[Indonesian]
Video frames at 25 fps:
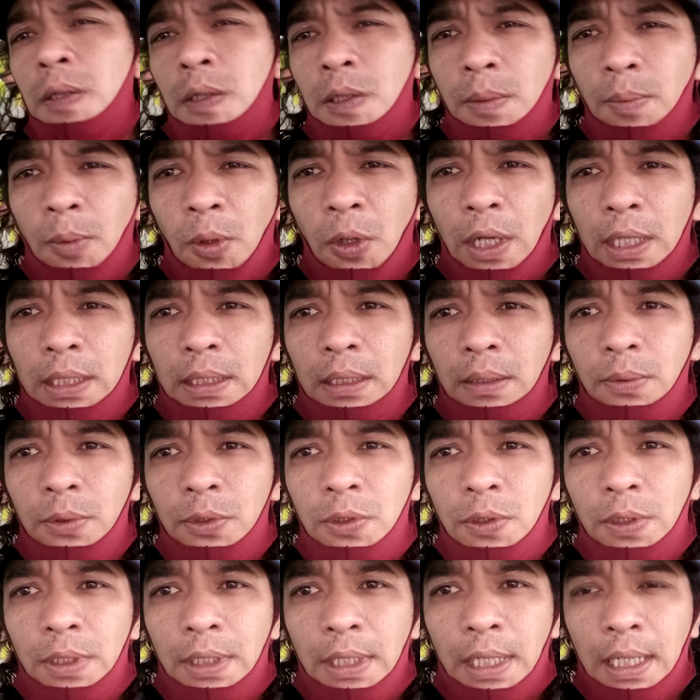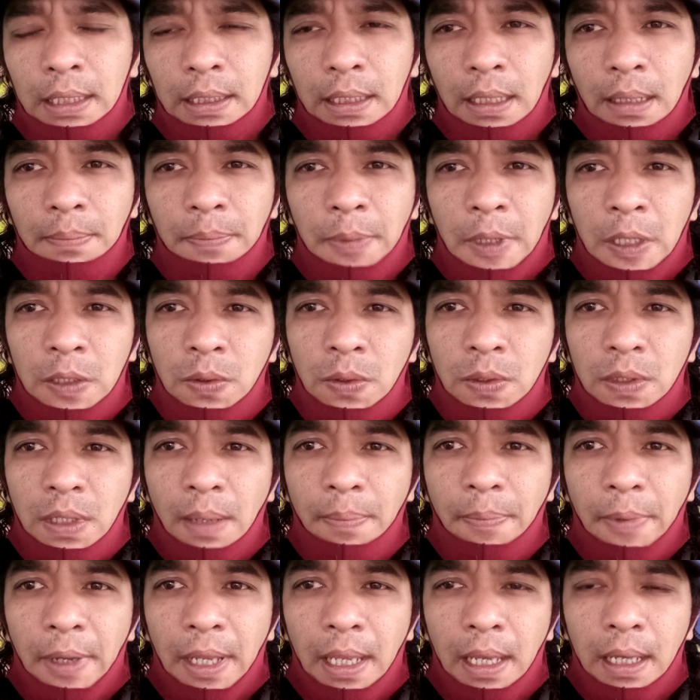Semoga terwujud dengan tanpa susah
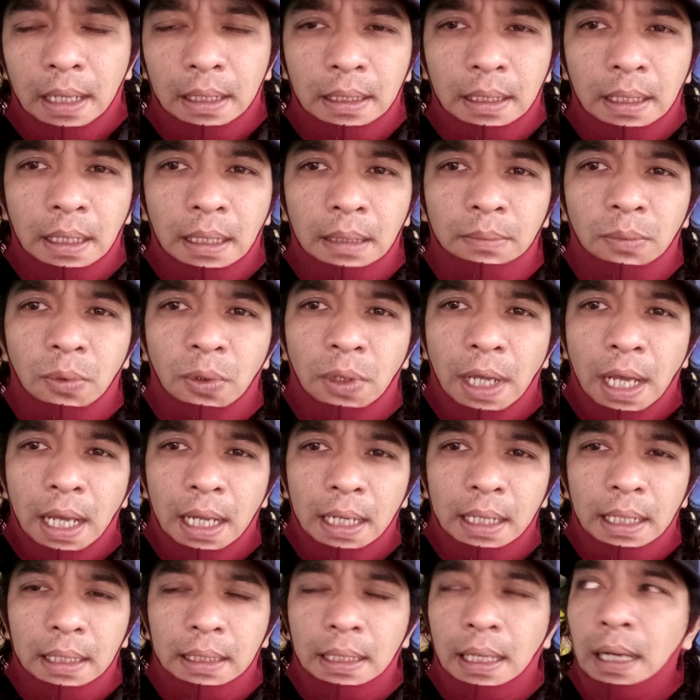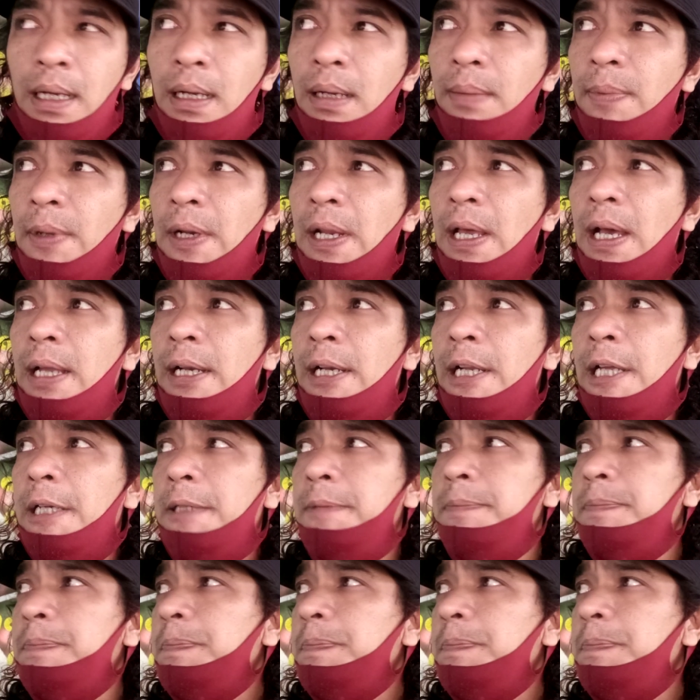payah, dengan mudah datang kepada Anda